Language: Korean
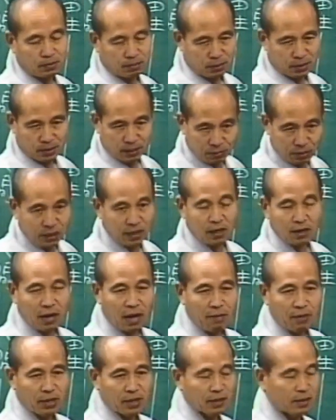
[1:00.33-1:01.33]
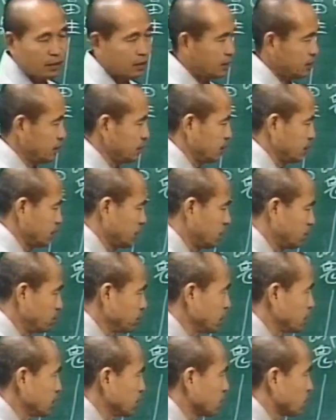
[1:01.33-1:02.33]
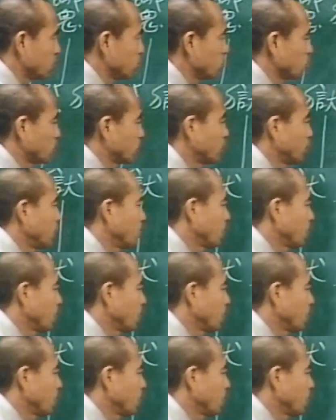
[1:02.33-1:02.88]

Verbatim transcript: 저 밑에 가면은 친진여 문,